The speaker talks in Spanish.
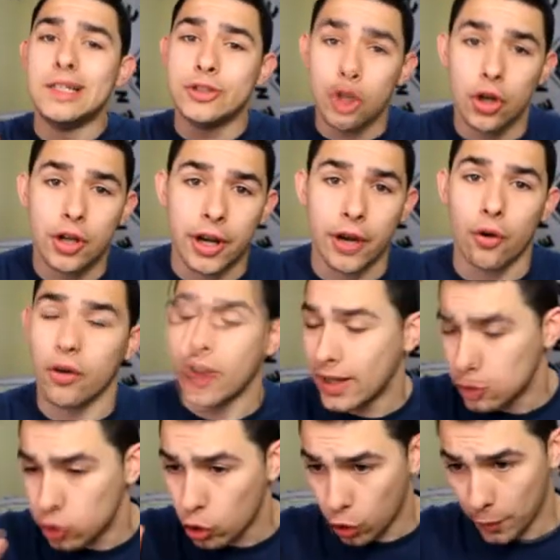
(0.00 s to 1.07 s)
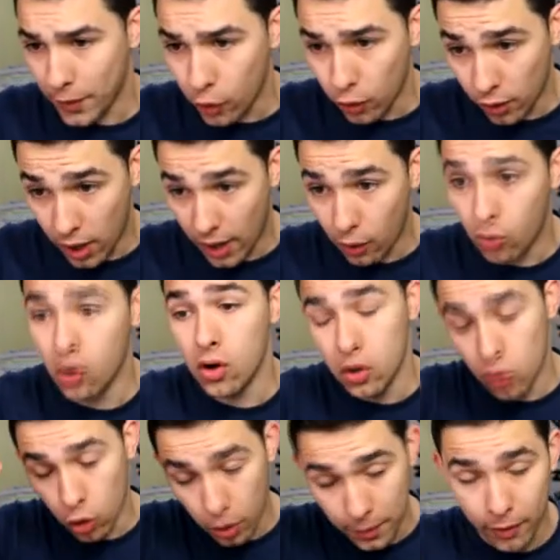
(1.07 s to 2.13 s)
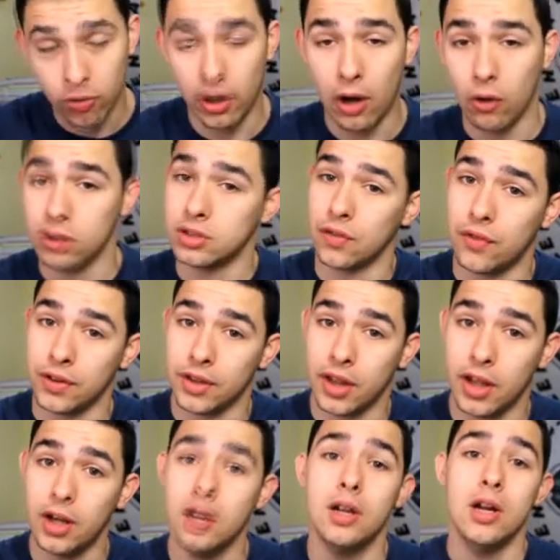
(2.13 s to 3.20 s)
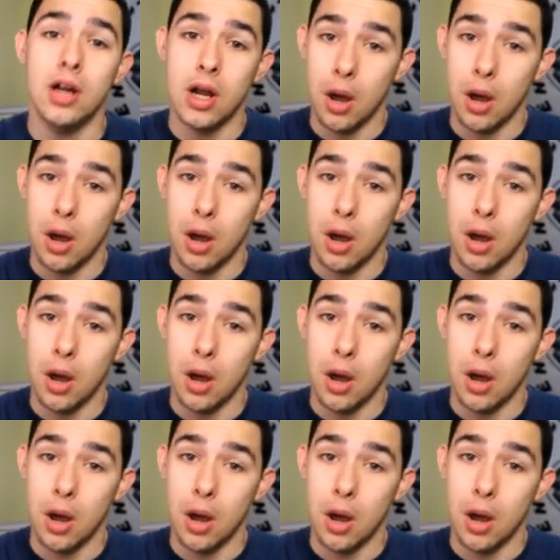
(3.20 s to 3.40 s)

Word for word: Yo creo que es lo que mejor hago, lo que mejor hago es defender.